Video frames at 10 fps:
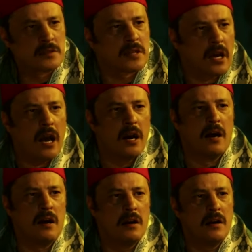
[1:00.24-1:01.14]
الصراحه
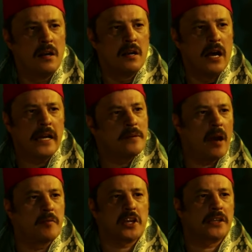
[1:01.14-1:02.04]
اه انا
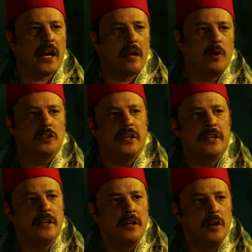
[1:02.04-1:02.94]
بقى مش قادر على بعدي
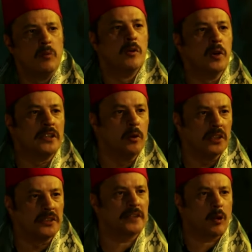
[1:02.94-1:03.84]
والود
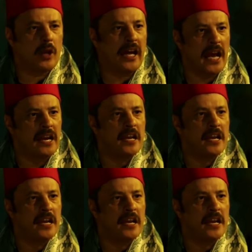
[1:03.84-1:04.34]
ود ادخل عليها